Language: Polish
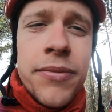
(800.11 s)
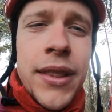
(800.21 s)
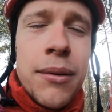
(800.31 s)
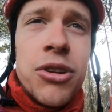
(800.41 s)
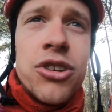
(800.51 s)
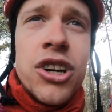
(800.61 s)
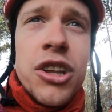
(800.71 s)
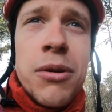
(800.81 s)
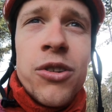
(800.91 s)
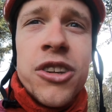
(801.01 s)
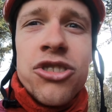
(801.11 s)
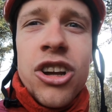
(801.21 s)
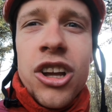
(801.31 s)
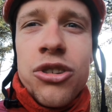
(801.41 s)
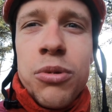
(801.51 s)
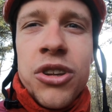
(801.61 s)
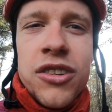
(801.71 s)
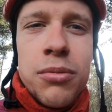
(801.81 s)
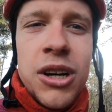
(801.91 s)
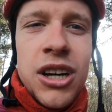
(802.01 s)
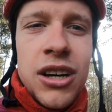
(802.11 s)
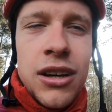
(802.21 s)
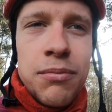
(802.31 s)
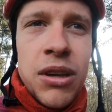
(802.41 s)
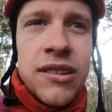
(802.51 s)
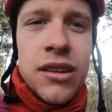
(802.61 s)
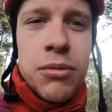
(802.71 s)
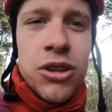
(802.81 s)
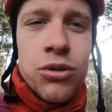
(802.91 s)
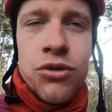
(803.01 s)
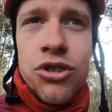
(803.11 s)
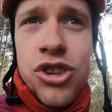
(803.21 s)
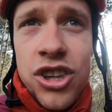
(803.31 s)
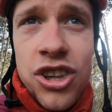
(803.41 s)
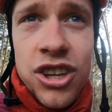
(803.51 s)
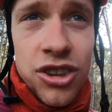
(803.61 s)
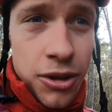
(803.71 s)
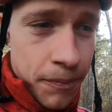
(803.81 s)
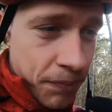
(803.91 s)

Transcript: dla mnie trochę nie miało znaczenia, czy podjazd ma 500 metrów czy 10,